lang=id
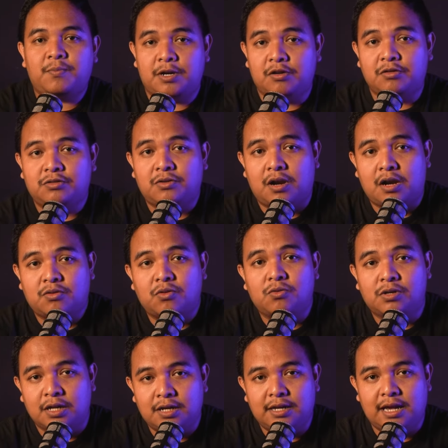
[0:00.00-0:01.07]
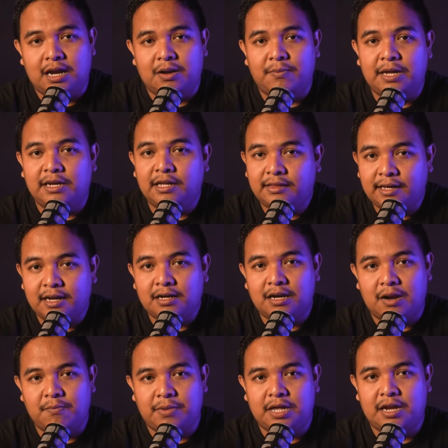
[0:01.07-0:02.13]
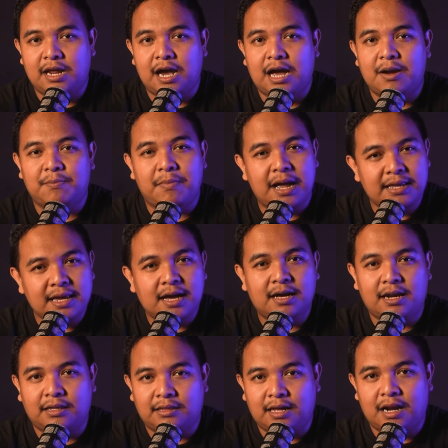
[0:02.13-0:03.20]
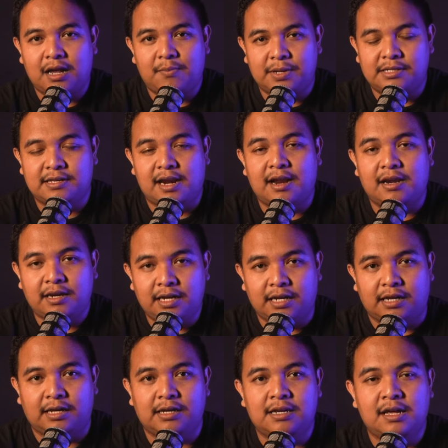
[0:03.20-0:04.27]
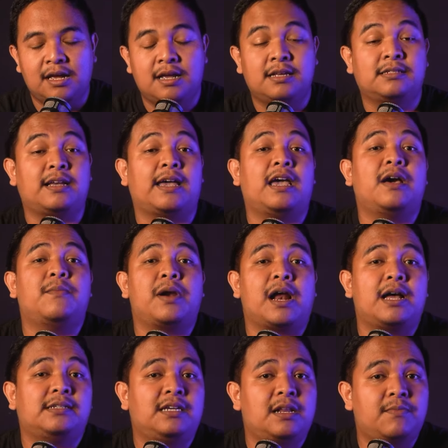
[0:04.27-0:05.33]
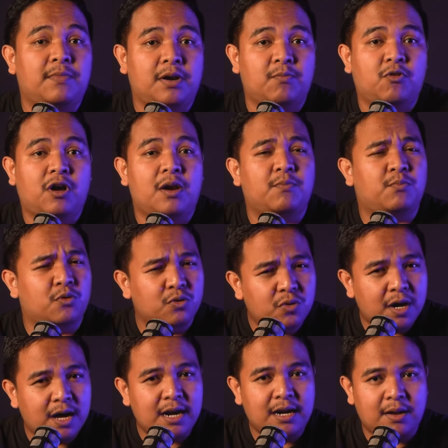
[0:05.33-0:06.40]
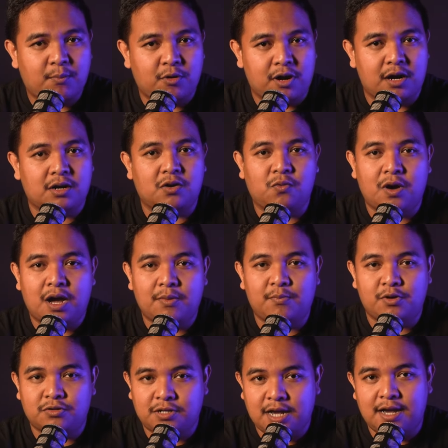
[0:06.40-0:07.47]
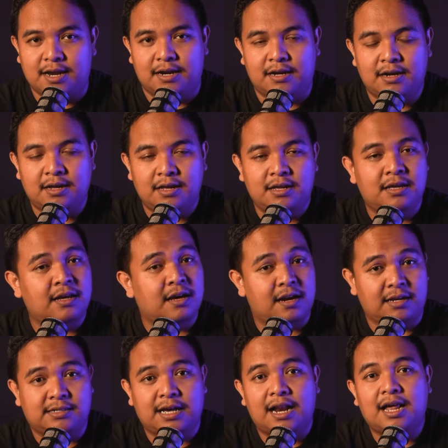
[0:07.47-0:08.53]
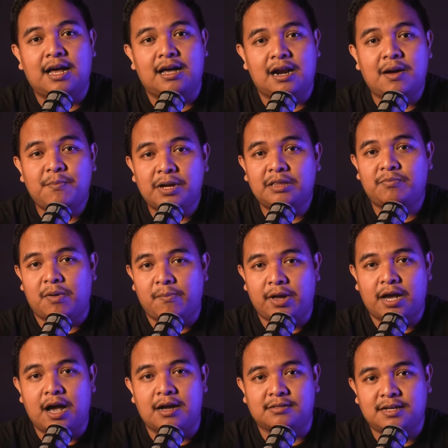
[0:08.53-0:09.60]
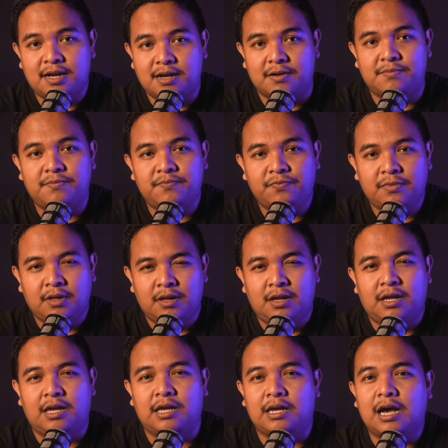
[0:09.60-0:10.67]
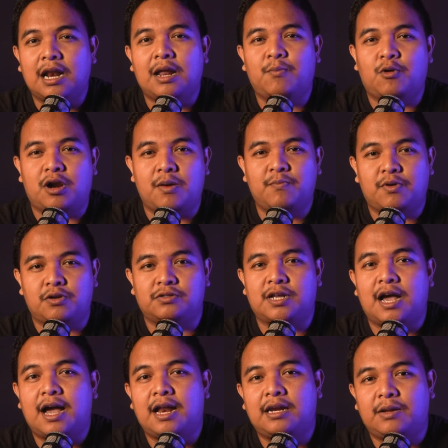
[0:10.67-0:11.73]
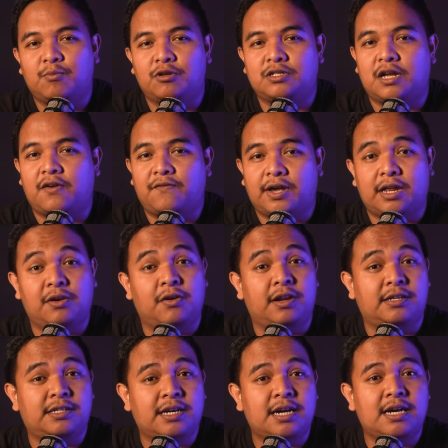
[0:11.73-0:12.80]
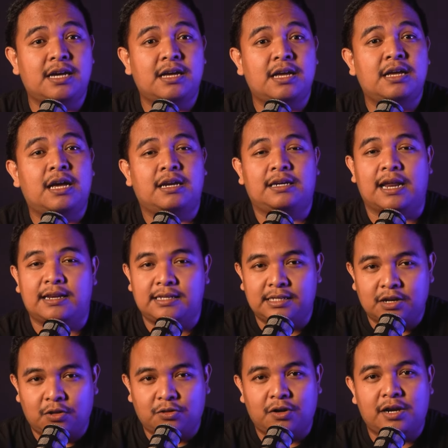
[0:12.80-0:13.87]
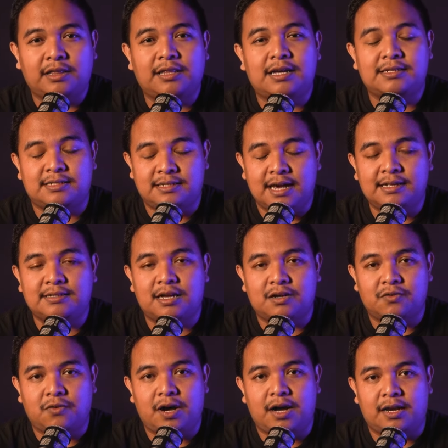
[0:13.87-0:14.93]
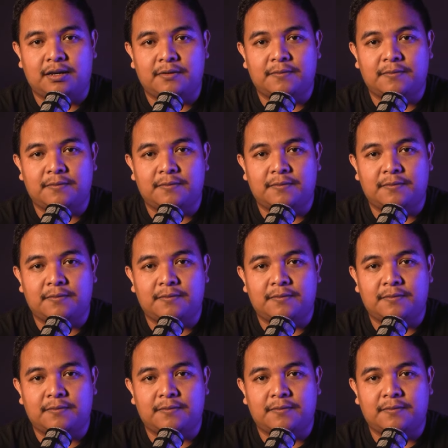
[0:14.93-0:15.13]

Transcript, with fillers: penelusuran Google yang lebih detail dan menyediakan banyak kriteria pencarian ini, saya berhasil menemukan puluhan laporan keuangan perusahaan, risalah rapat pemegang saham, hingga laporan perusahaan di Bursa Efek Indonesia dan Otoritas Jasa Keuangan.